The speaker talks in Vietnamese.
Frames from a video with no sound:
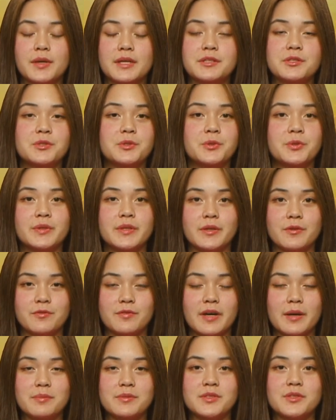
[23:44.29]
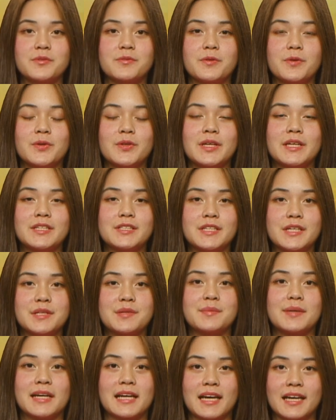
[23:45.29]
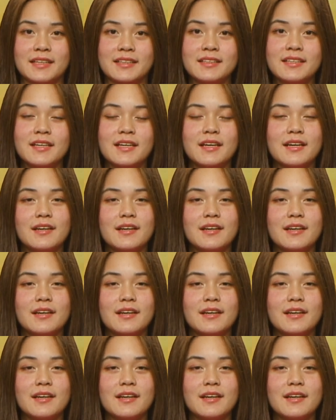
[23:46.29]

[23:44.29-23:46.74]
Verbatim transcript: hoặc chùa diệu pháp số phone hiện trên màn ảnh.